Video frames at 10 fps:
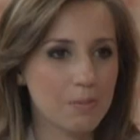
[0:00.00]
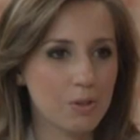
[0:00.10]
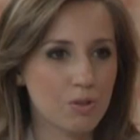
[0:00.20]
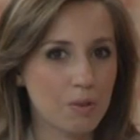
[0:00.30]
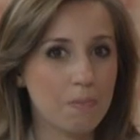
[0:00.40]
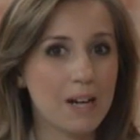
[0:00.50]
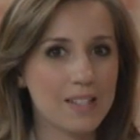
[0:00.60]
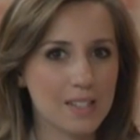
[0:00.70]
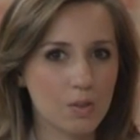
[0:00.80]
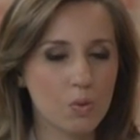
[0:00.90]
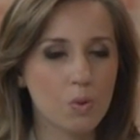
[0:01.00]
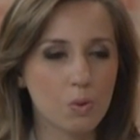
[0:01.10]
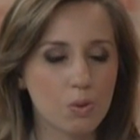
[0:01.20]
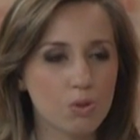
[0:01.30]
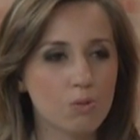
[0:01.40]
pessoa passa no
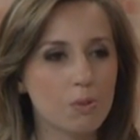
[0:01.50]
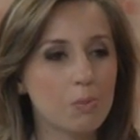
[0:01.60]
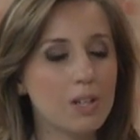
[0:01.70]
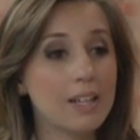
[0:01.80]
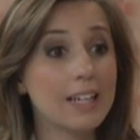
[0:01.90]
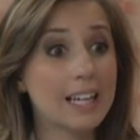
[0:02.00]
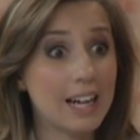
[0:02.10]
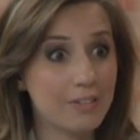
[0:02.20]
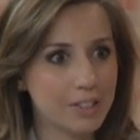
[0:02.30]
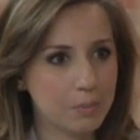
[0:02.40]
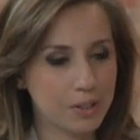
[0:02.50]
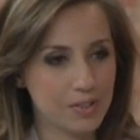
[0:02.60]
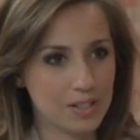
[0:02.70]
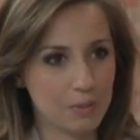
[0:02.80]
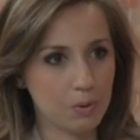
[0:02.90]
concurso, uma mulher grávida, por
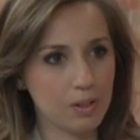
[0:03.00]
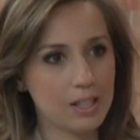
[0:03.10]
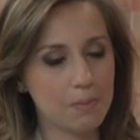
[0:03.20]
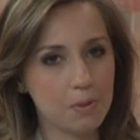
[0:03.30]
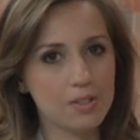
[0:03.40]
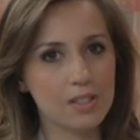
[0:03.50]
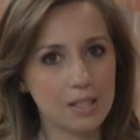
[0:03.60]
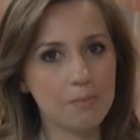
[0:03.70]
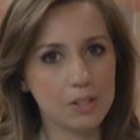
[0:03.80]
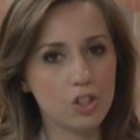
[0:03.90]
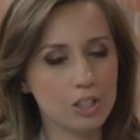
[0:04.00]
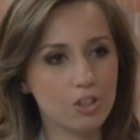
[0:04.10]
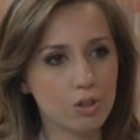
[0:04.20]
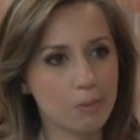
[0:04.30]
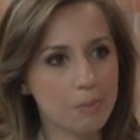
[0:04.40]
exemplo, ela pode ser impedida
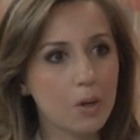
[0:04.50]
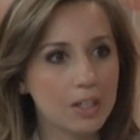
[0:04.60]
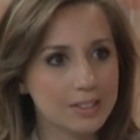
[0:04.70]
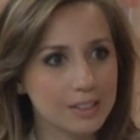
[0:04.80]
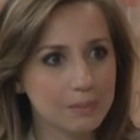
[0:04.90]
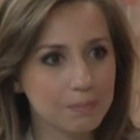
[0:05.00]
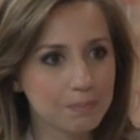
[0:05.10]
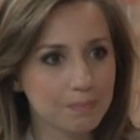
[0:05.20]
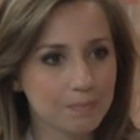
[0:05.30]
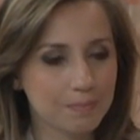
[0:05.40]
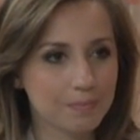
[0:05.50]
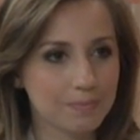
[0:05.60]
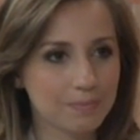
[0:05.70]
de tomar posse? Em